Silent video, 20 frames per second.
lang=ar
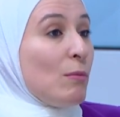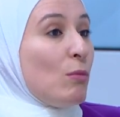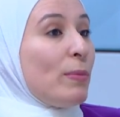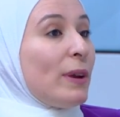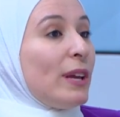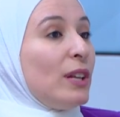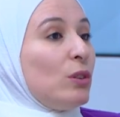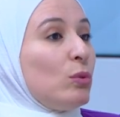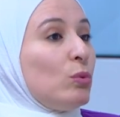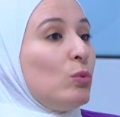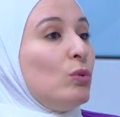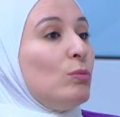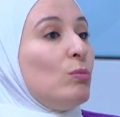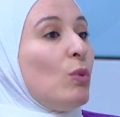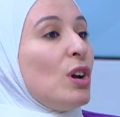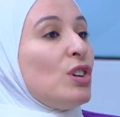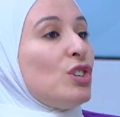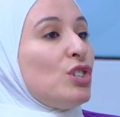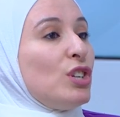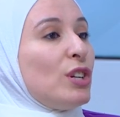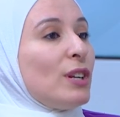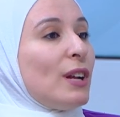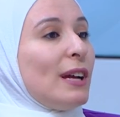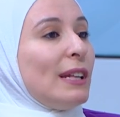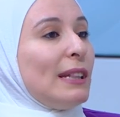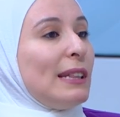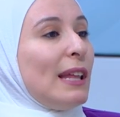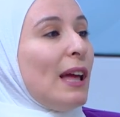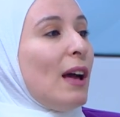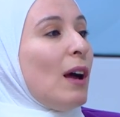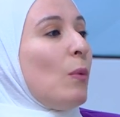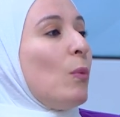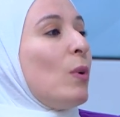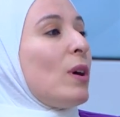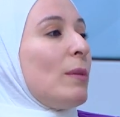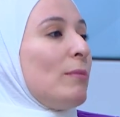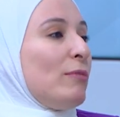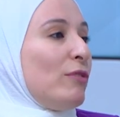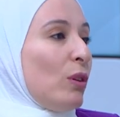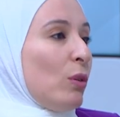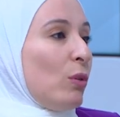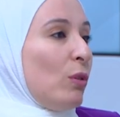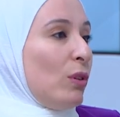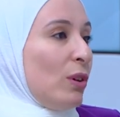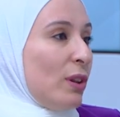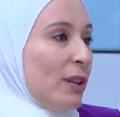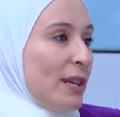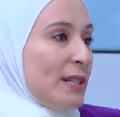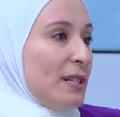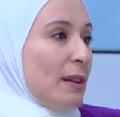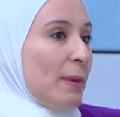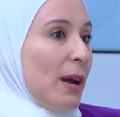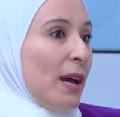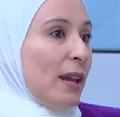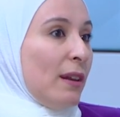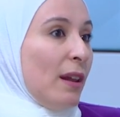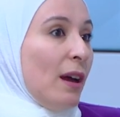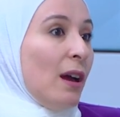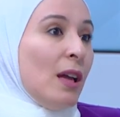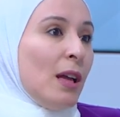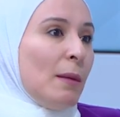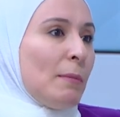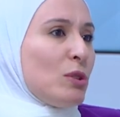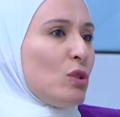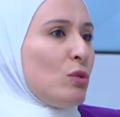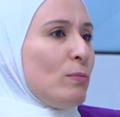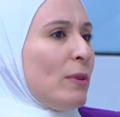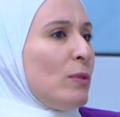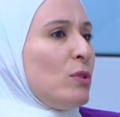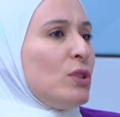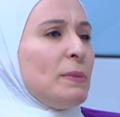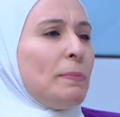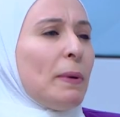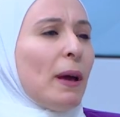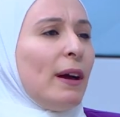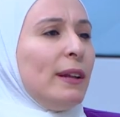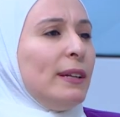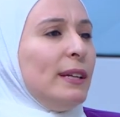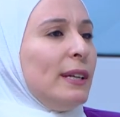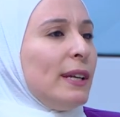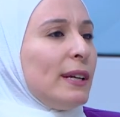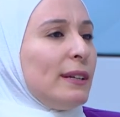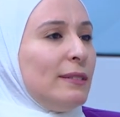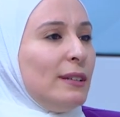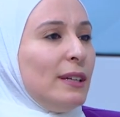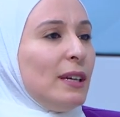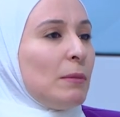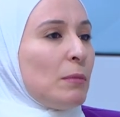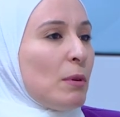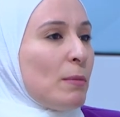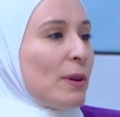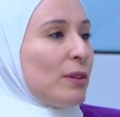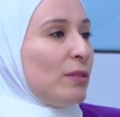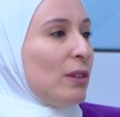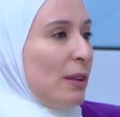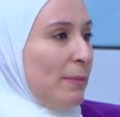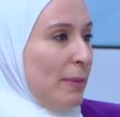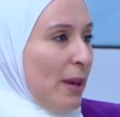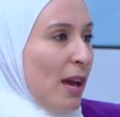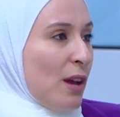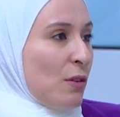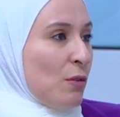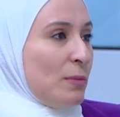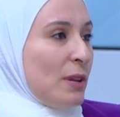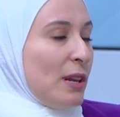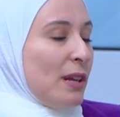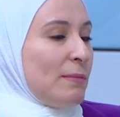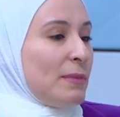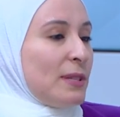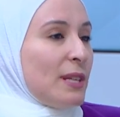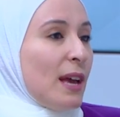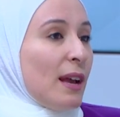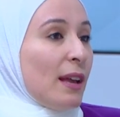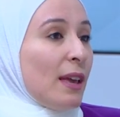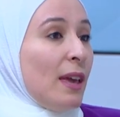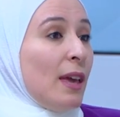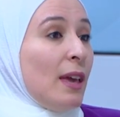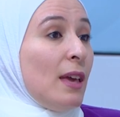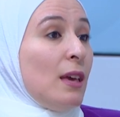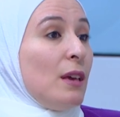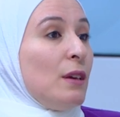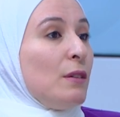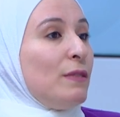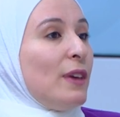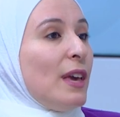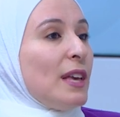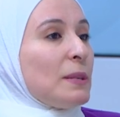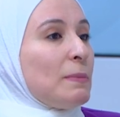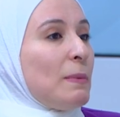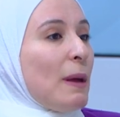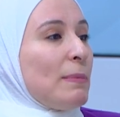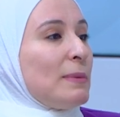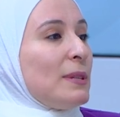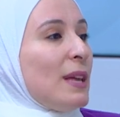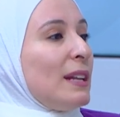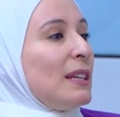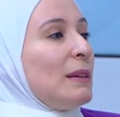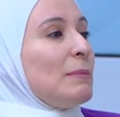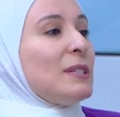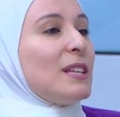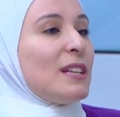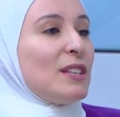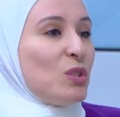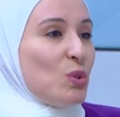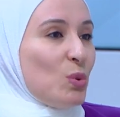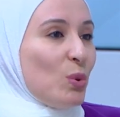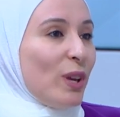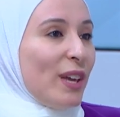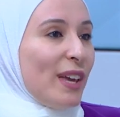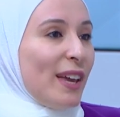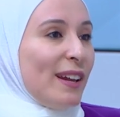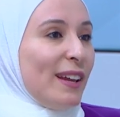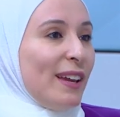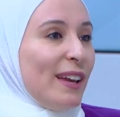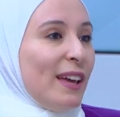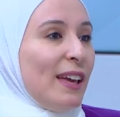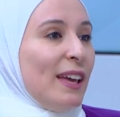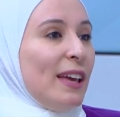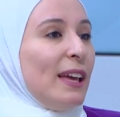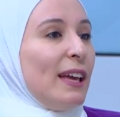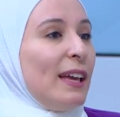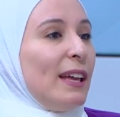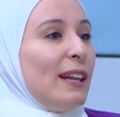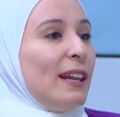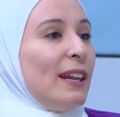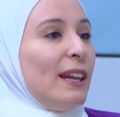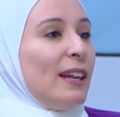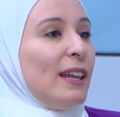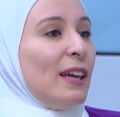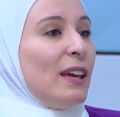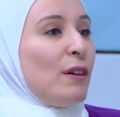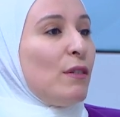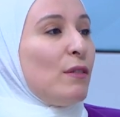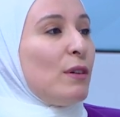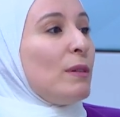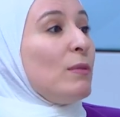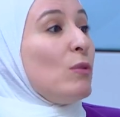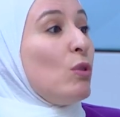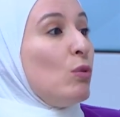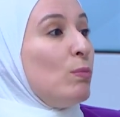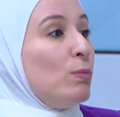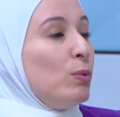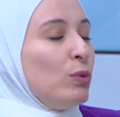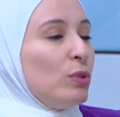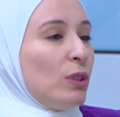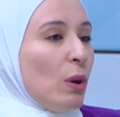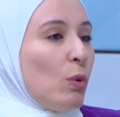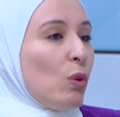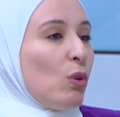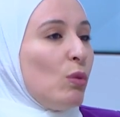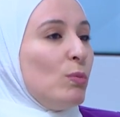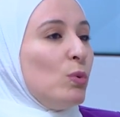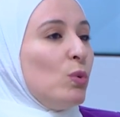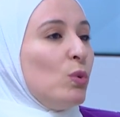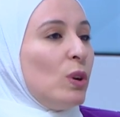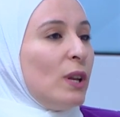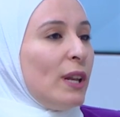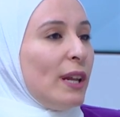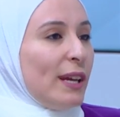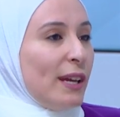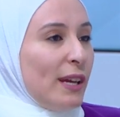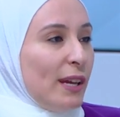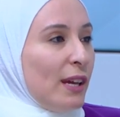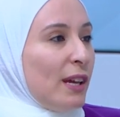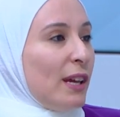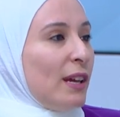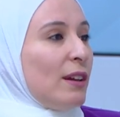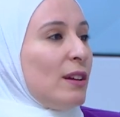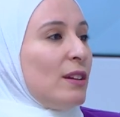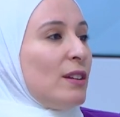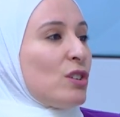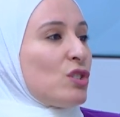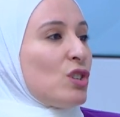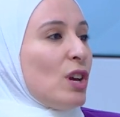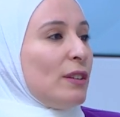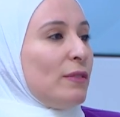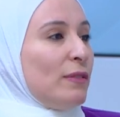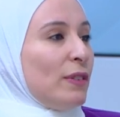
ممكن تكون مؤشرات لورم في القولون لا سمح الله نعم. بس هم نسبه قليله كثير من المرضى اللي بيعانوا من الامساك في اسباب ثانيه مثلا السكري الهبوط او خمول آه، نشاط